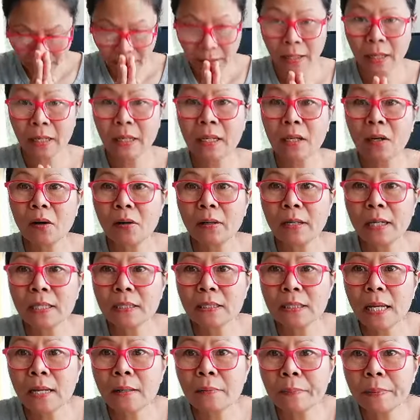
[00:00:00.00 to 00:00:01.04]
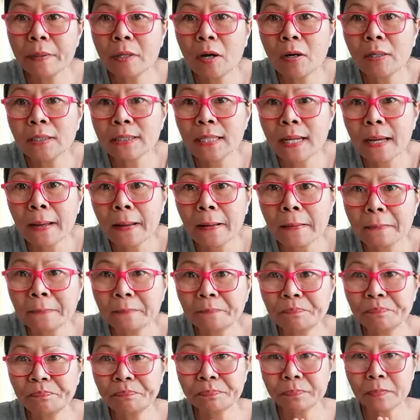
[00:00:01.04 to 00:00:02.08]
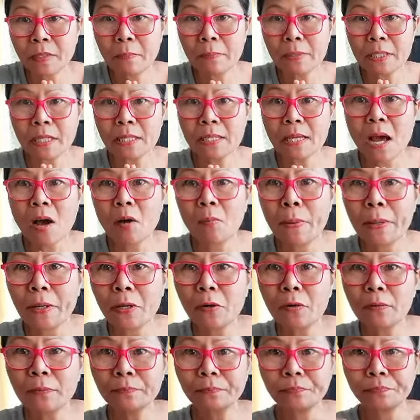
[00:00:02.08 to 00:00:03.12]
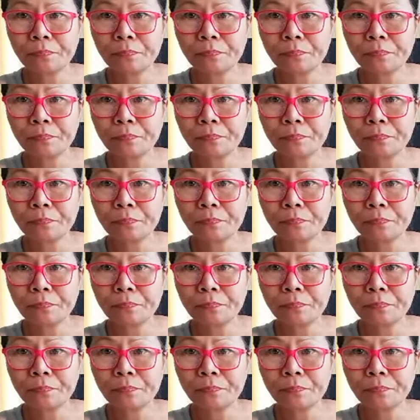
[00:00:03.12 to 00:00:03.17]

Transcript: แค่นี้ก่อนนะจ๊ะ พี่น้องจ๋าเดี๋ยวมันจะยาวไปเนาะ